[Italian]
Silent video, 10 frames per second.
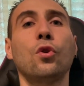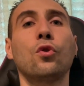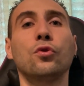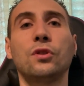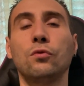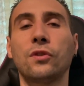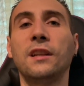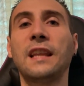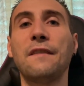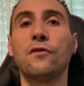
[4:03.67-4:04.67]
il contenuto
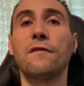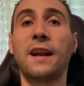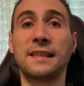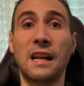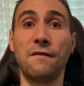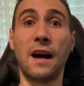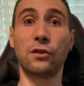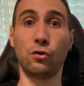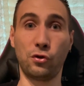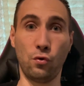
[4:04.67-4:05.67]
del telefono verrà
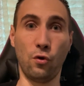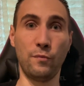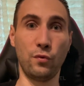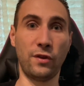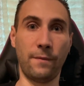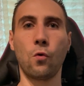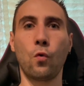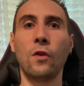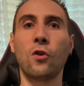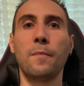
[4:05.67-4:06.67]
salvato sul computer.
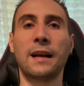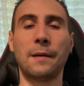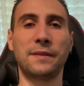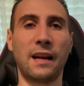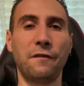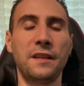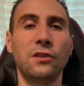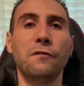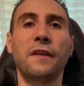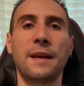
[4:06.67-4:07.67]
Quando il backup sarà
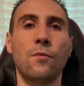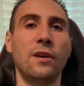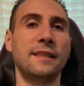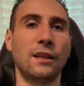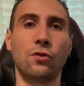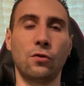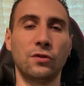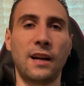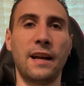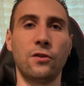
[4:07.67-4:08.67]
finito faremo l'esatto
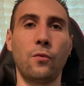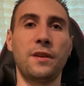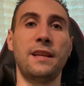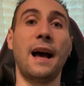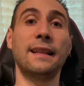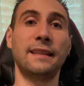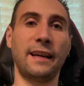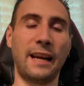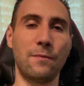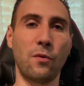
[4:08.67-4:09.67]
contrario, quindi
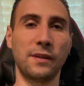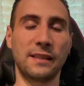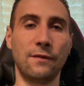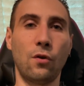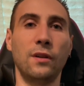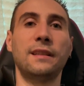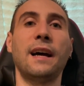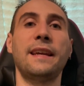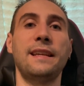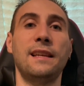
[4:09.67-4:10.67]
attaccheremo questa
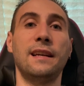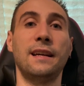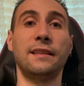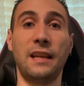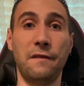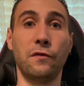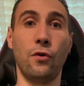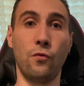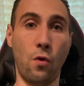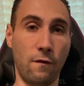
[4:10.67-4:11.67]
volta il telefono
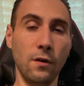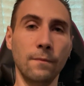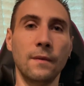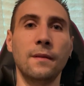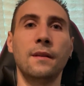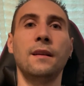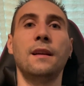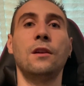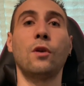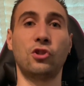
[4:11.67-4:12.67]
nuovo,
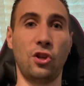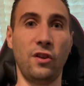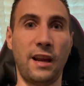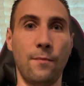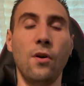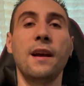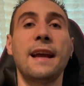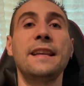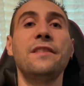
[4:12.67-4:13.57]
lo accenderemo e gli